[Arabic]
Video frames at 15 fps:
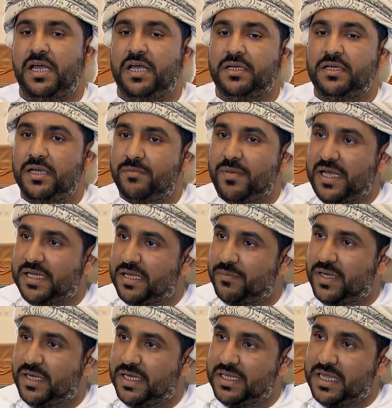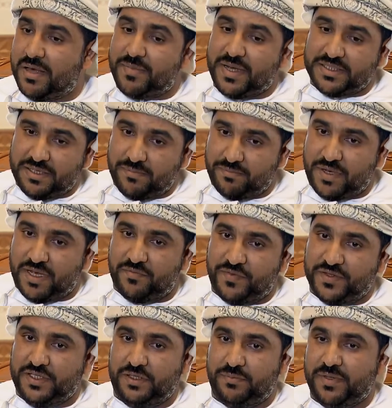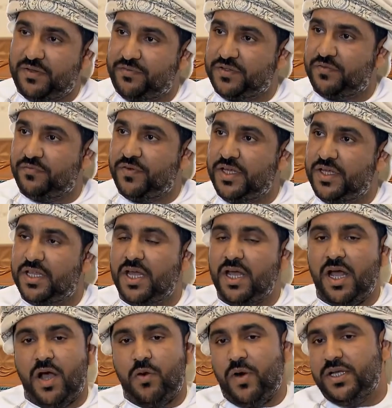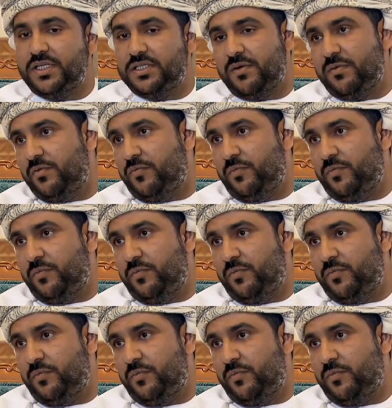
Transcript: للمحكمة إذا ما تم فتح ملف تنفيذ أو حتى